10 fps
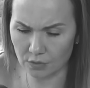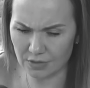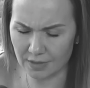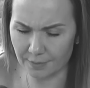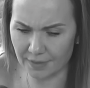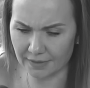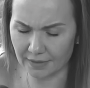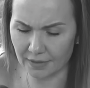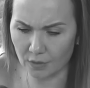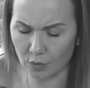siempre he
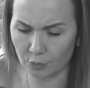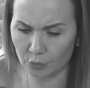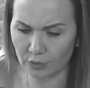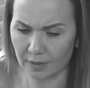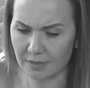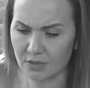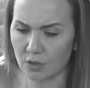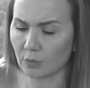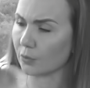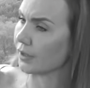tenido como una
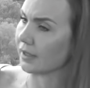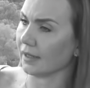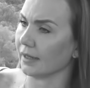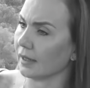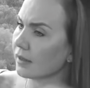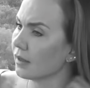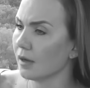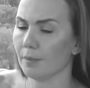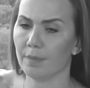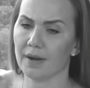visión muy clara.
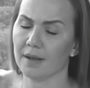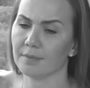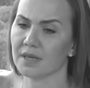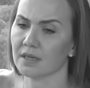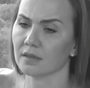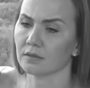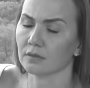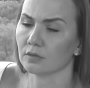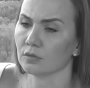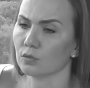Para mí
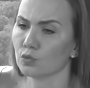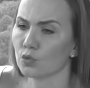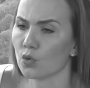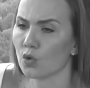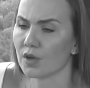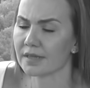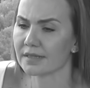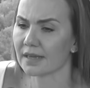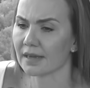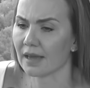no es
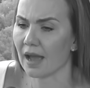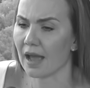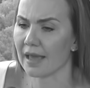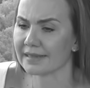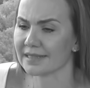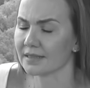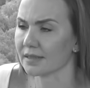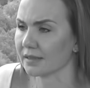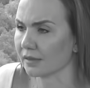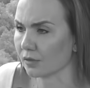que
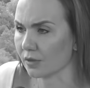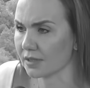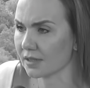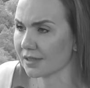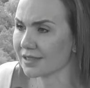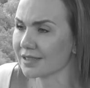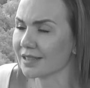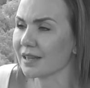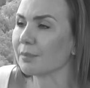existan errores, existen